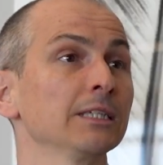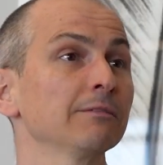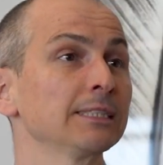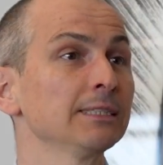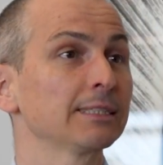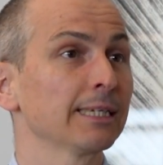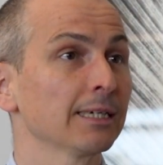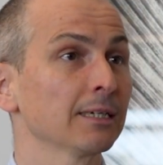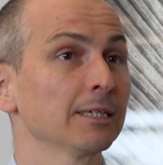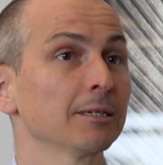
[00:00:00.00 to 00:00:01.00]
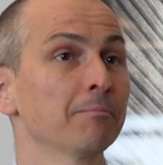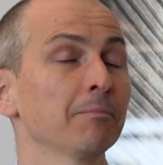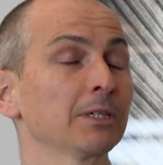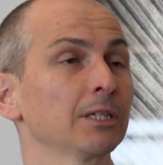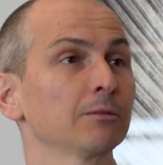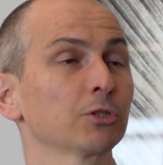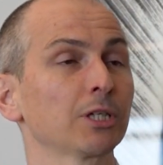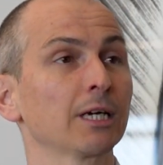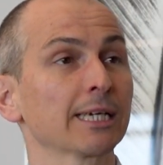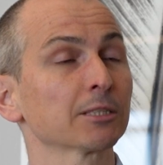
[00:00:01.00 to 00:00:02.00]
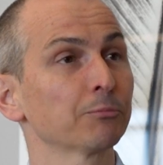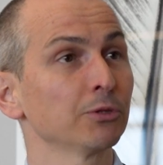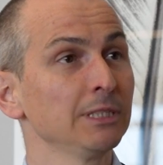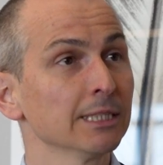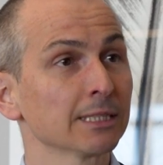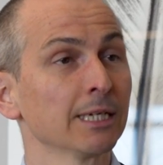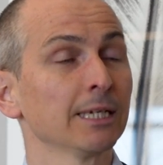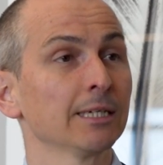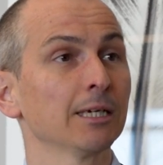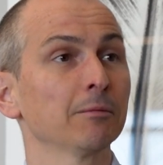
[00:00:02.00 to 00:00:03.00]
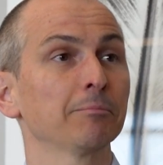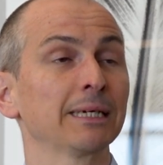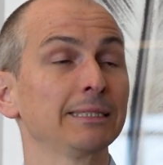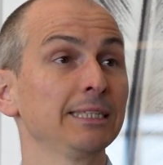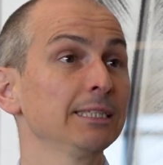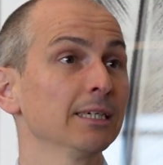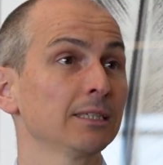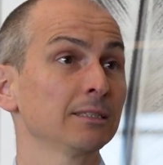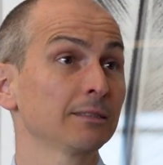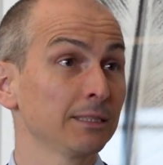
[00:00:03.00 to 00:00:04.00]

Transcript: Ja, wir sind sehr ähm, ähm, stark exponiert äh, bei digital,